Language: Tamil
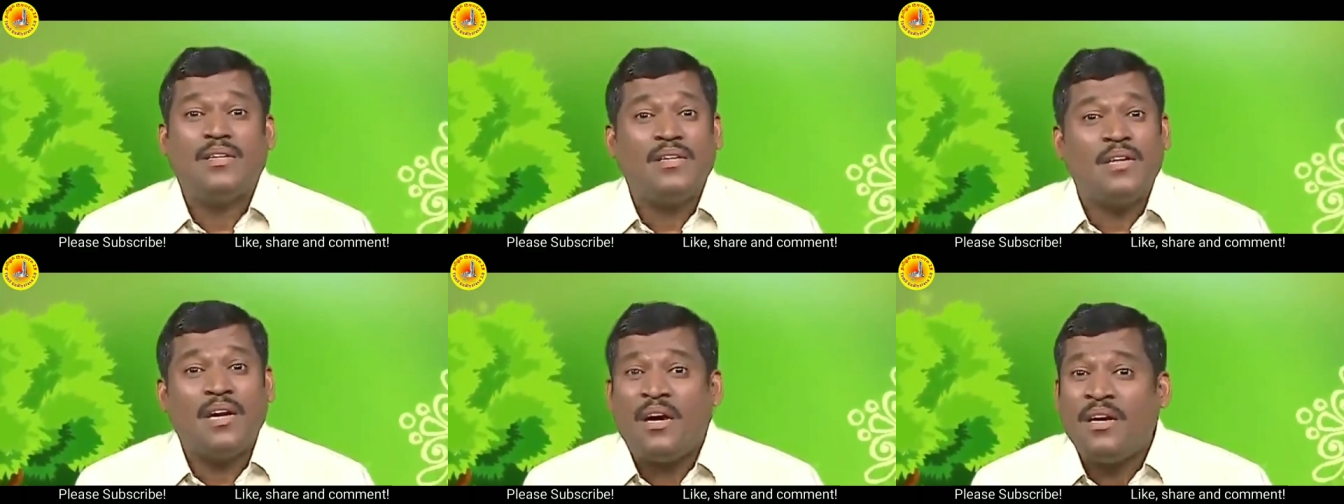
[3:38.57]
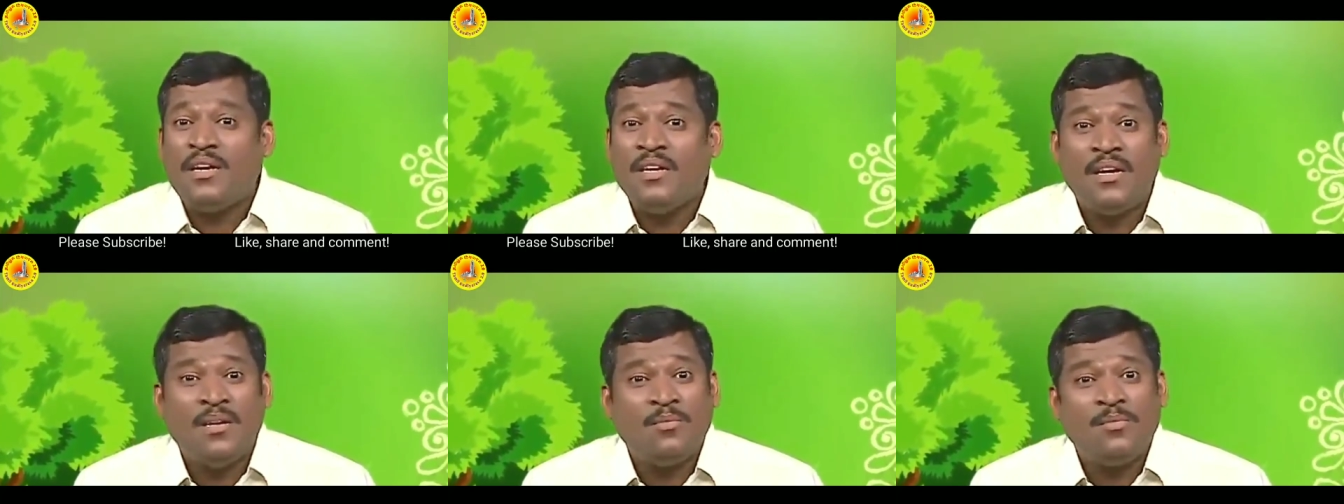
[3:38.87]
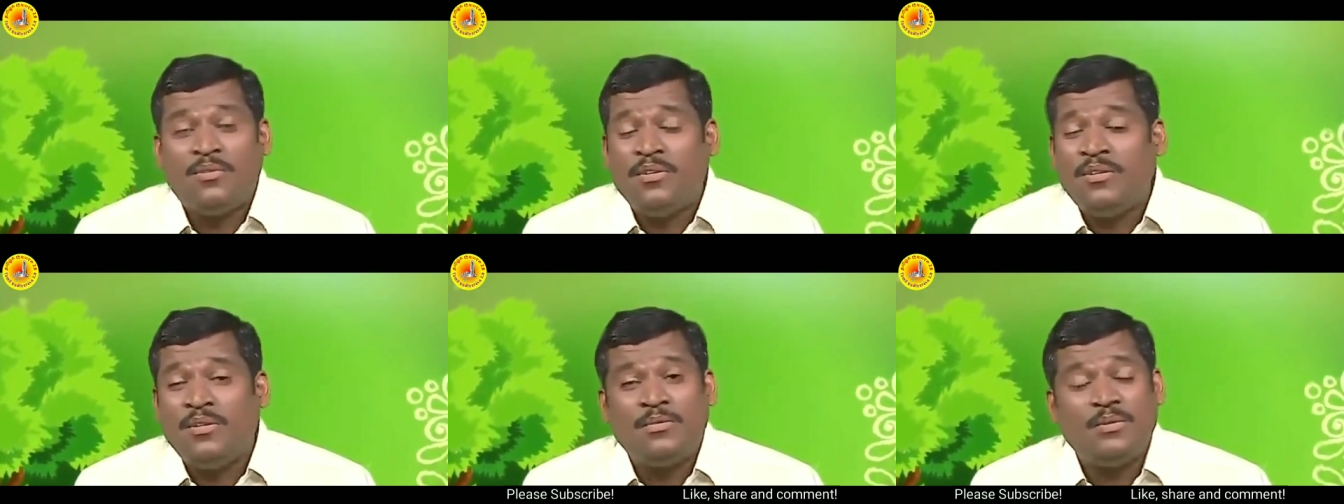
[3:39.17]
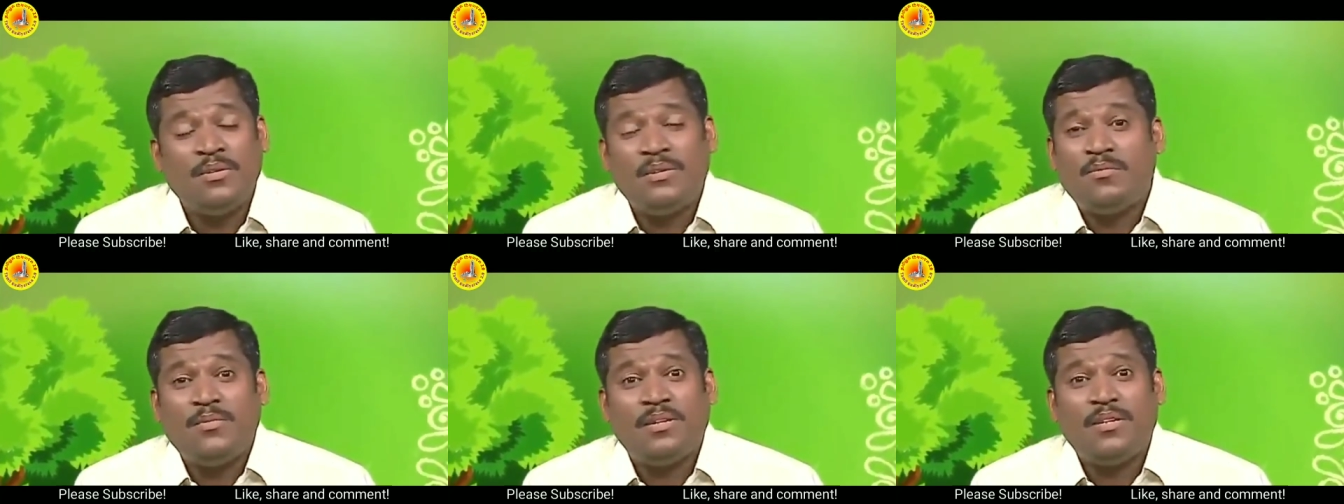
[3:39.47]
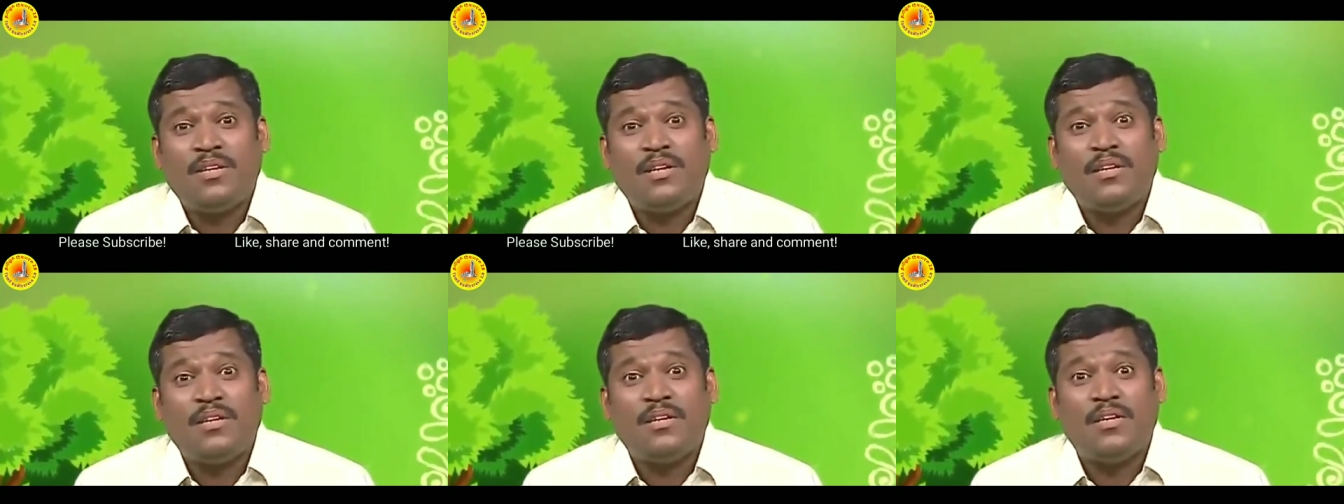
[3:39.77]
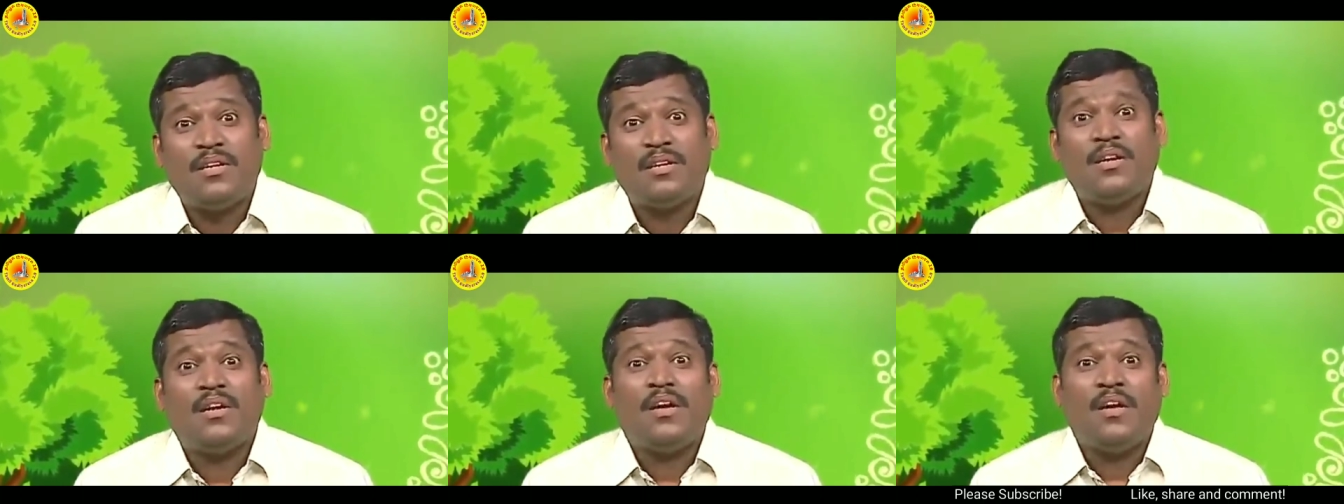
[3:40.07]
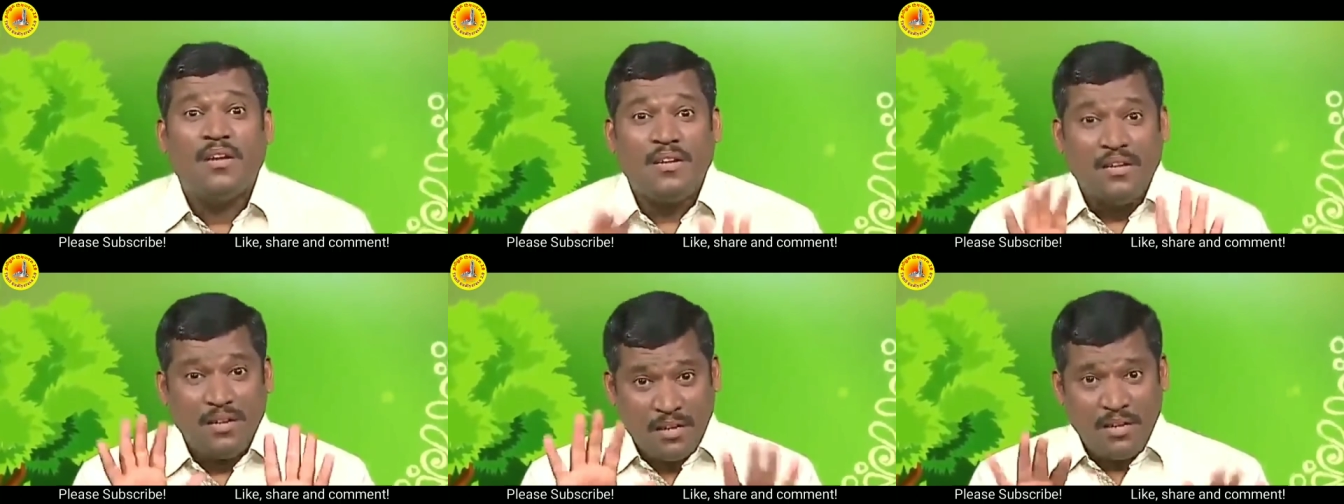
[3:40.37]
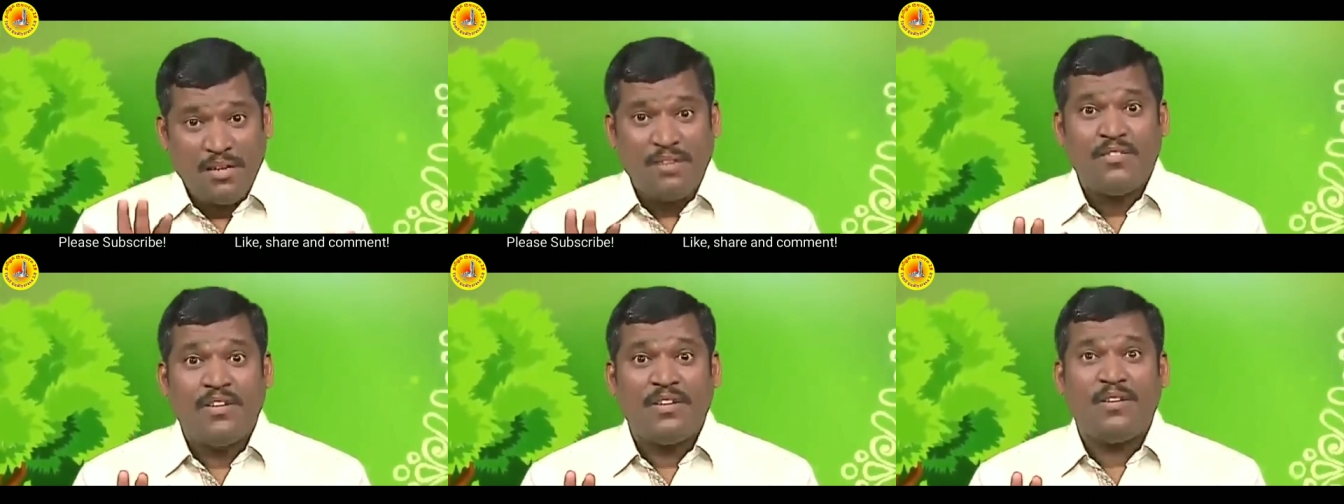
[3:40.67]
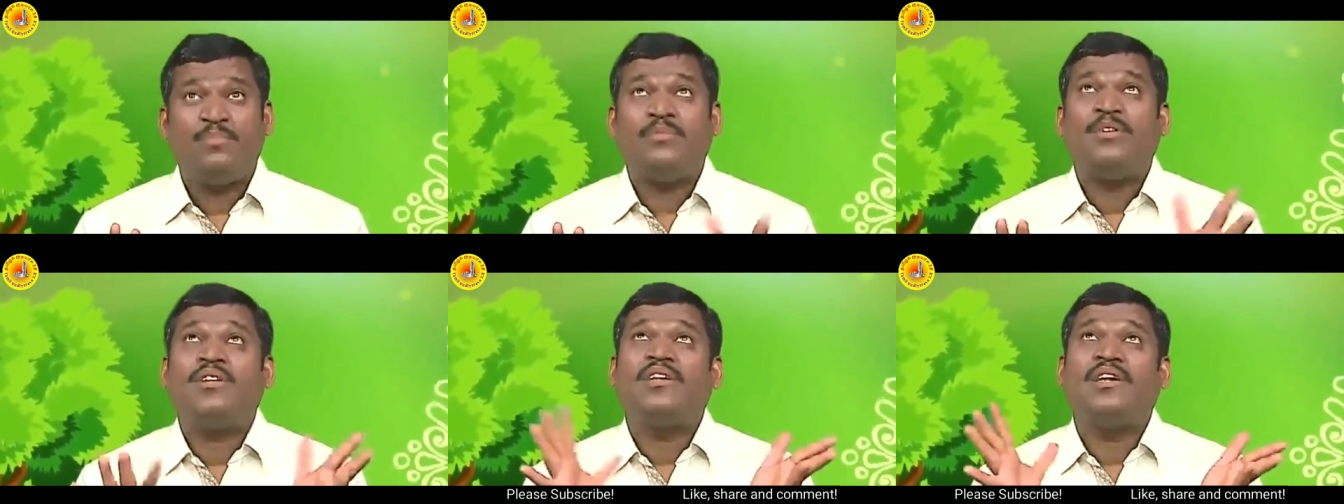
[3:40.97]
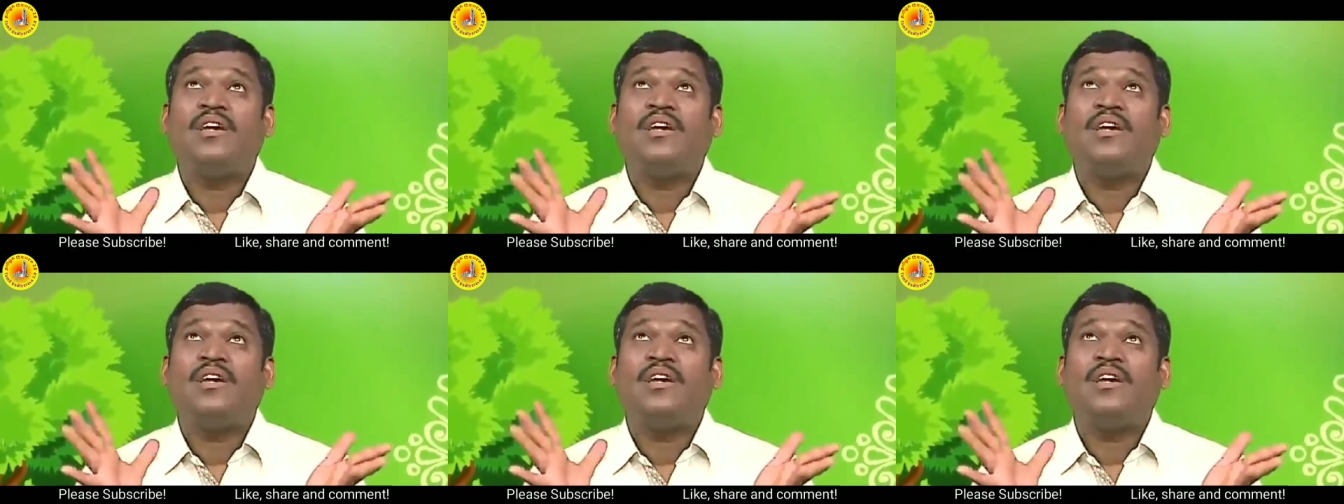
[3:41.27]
ஞானிகள் முடிவு பண்ண மாட்டாங்க என்ன வேணுமோ